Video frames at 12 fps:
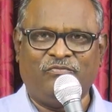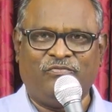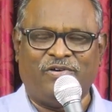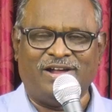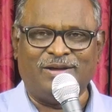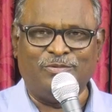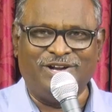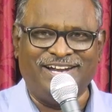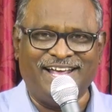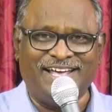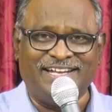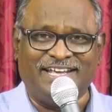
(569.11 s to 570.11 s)
ఫలములు
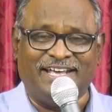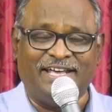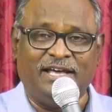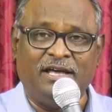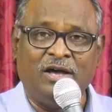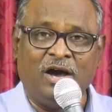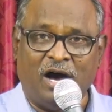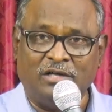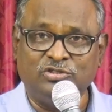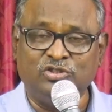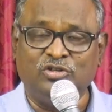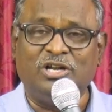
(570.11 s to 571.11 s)
లేని
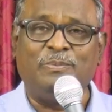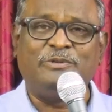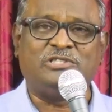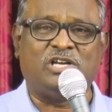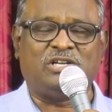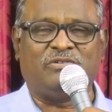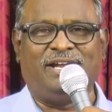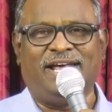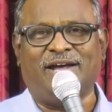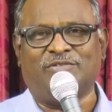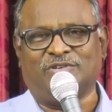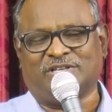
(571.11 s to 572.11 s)
అంజూరపు చెట్టు
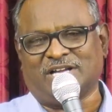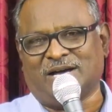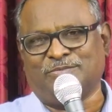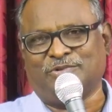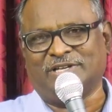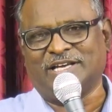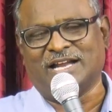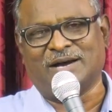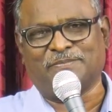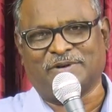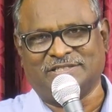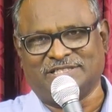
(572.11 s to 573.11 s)
వలె ఉంటాము అని
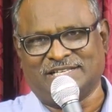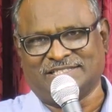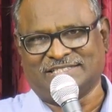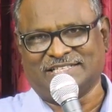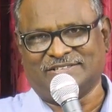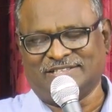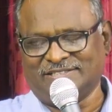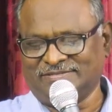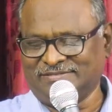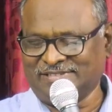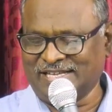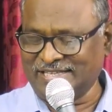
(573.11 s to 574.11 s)
జ్ఞాపకం చేస్తాను
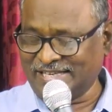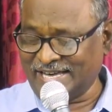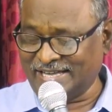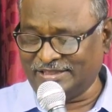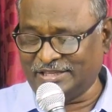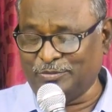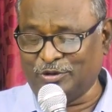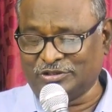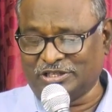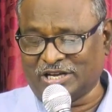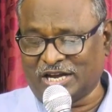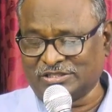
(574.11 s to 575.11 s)
అందుకే
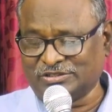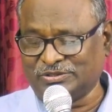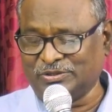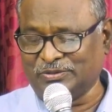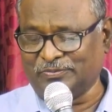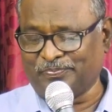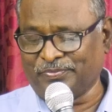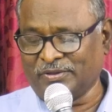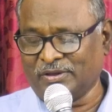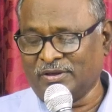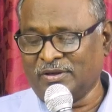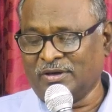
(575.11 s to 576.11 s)
తిమోతికి రాస్తూ
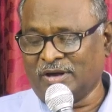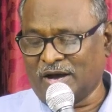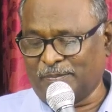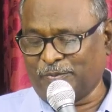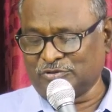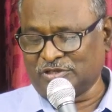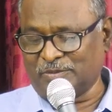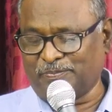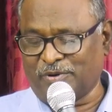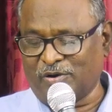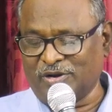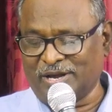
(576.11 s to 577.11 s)
అపోస్తున్న
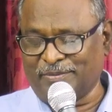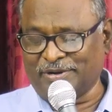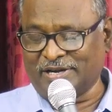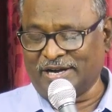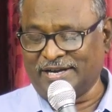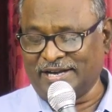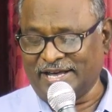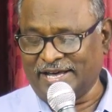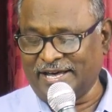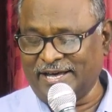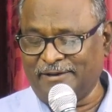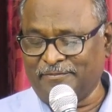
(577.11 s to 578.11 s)
పౌలు ఏమంటాడంటే
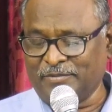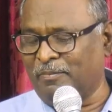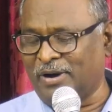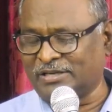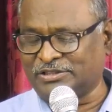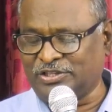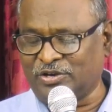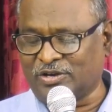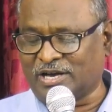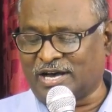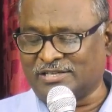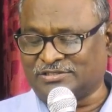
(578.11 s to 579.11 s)
భక్తి
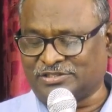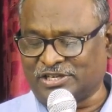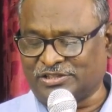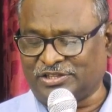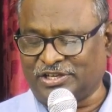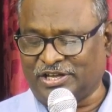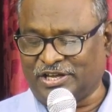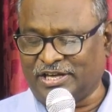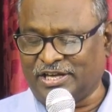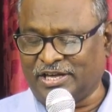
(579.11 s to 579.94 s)
యొక్క శక్తిని